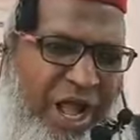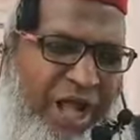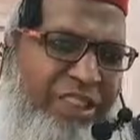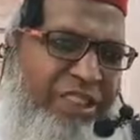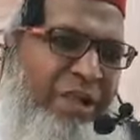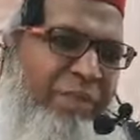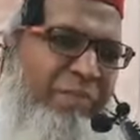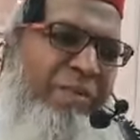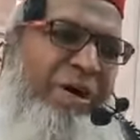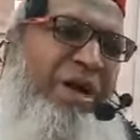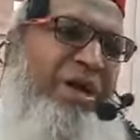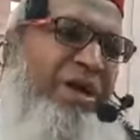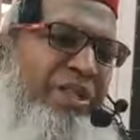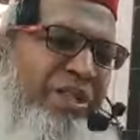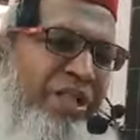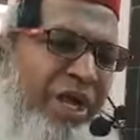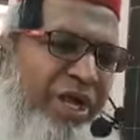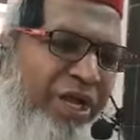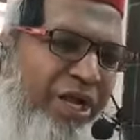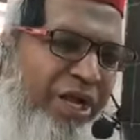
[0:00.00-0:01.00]
அந்த அம்மா
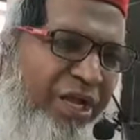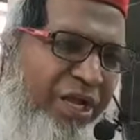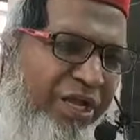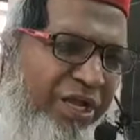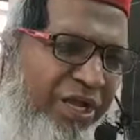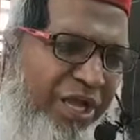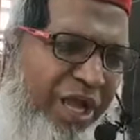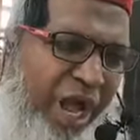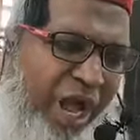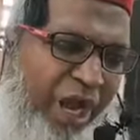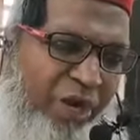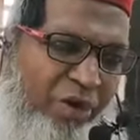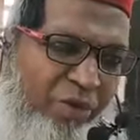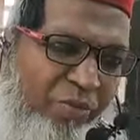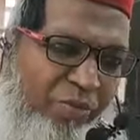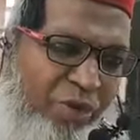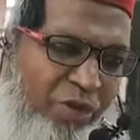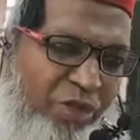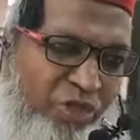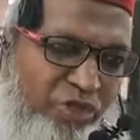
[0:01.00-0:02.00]
அழுதாங்க
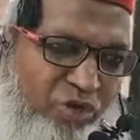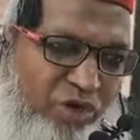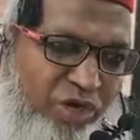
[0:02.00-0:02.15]
அழும்போது